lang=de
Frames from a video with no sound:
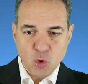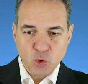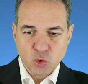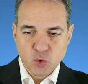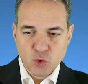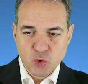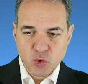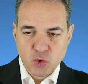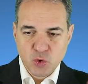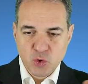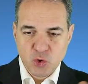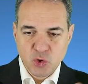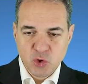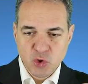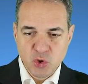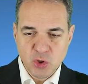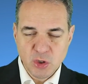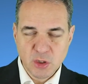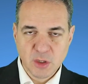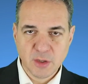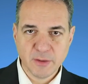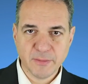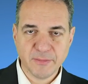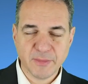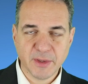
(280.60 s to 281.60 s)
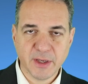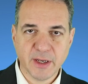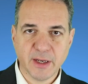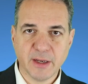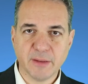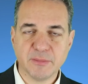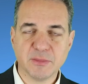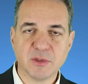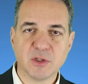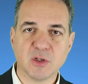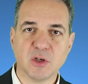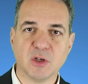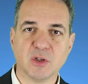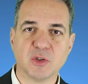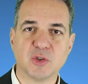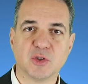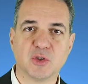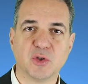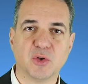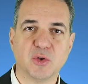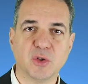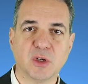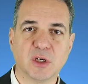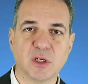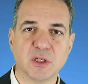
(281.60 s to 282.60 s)
zzzt, ähm,
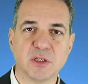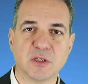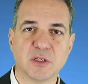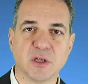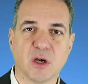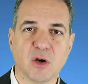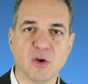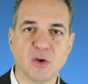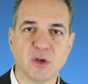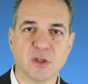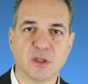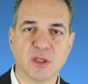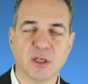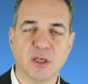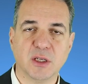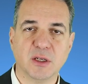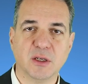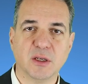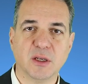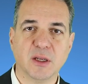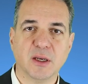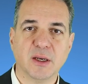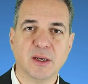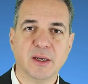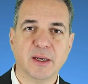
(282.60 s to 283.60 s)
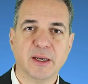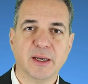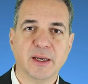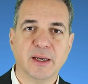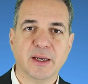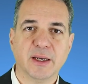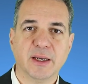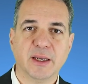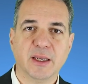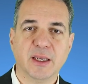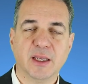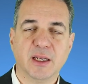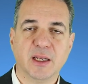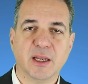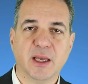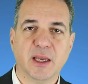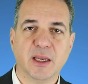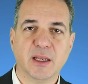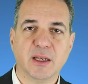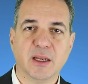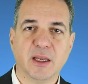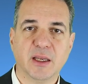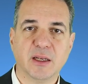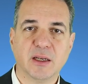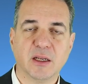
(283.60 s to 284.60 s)
zurückgesaugt in, in,
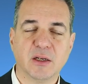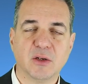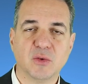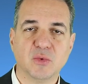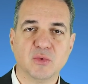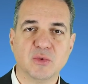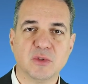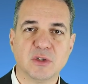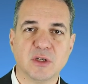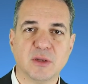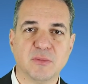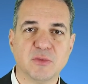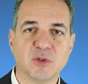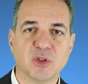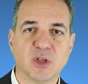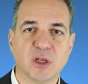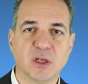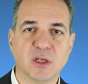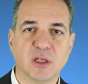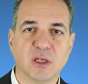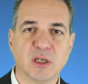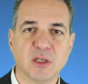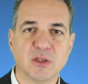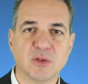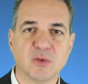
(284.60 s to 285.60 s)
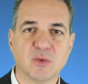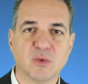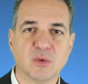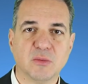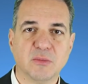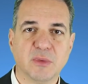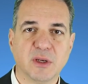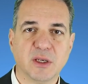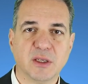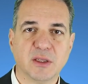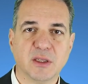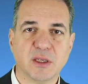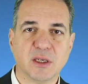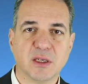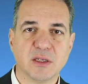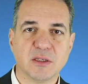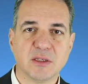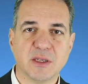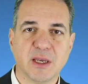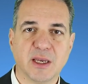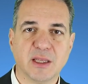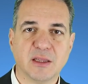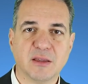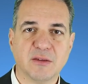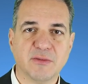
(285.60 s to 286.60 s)
in, in ein unselbstständiges,
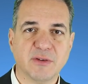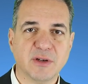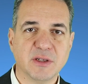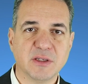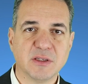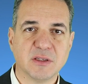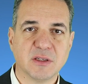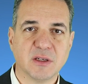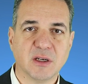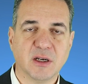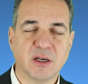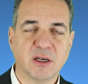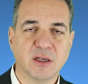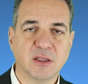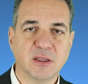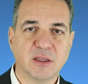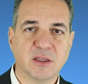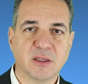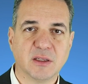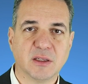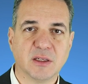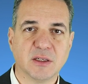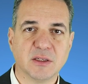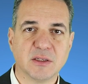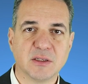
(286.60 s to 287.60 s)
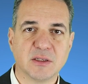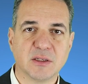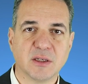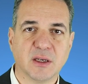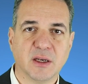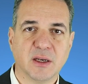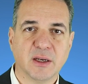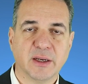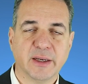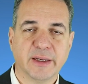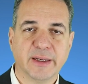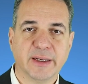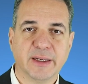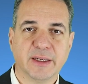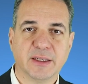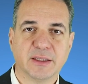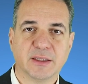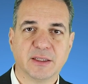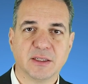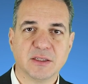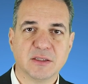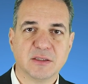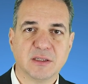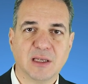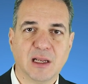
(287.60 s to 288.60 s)
ohnmächtiges Etwas, äh, das
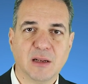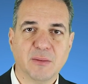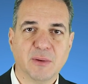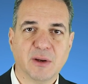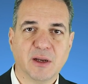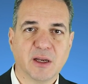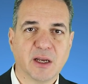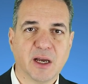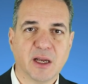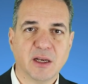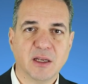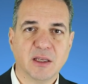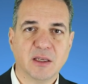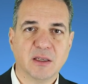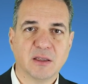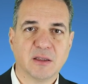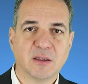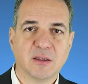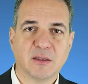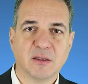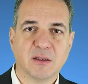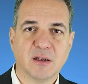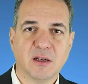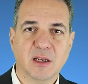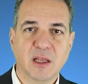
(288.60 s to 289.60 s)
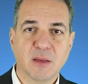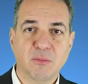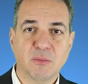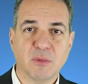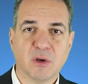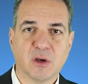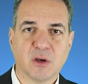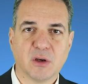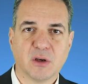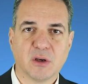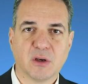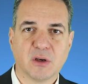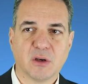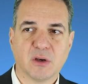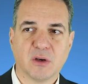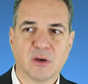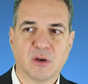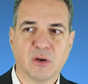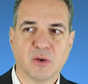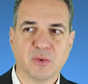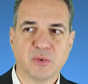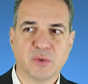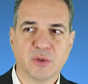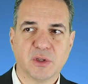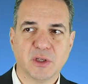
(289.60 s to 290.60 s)
das selber gar nicht leben
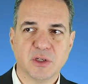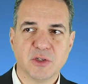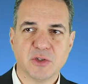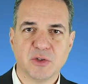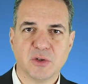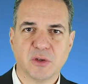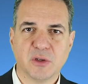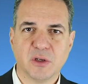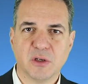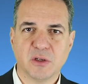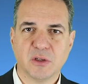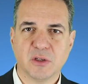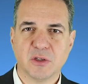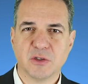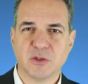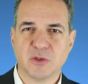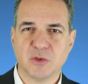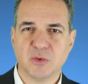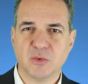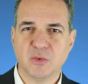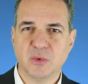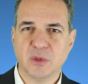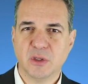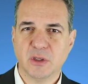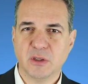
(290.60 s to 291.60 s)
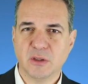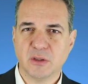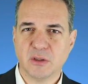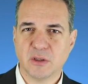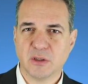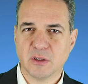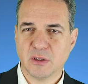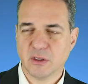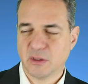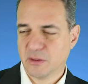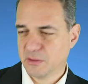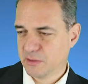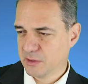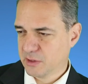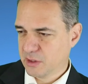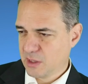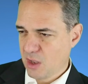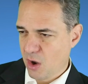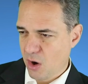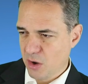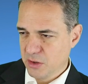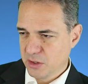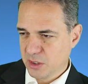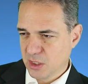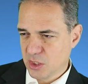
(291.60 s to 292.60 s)
konnte, sondern das nur
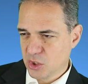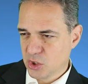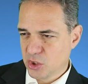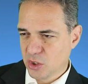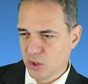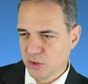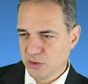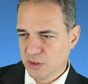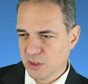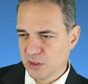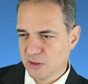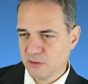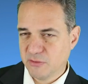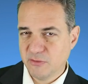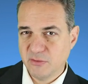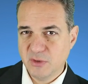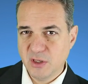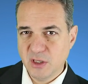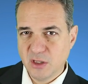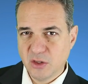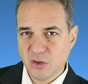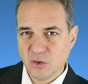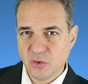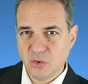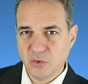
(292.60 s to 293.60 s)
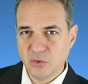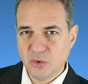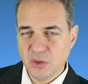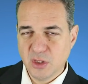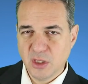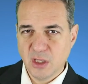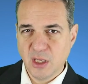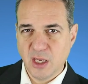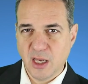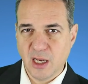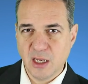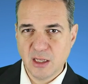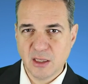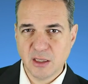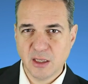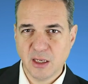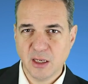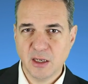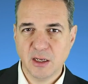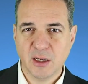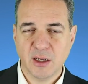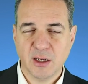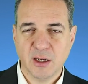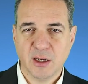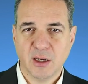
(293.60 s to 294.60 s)
dauernd geschaut hat, wie tun die
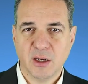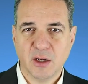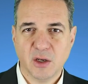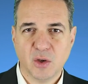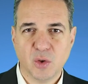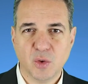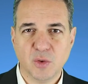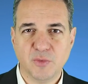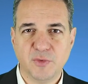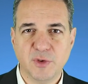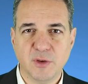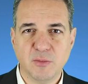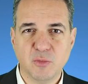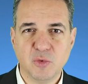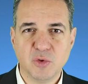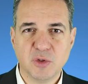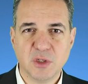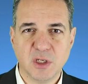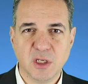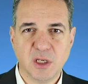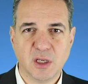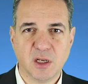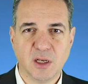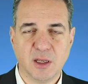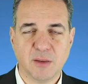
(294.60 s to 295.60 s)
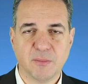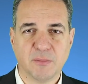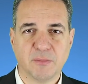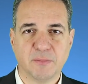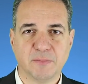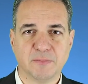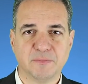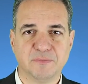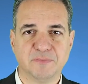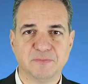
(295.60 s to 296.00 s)
Eltern und wie muss ich leben.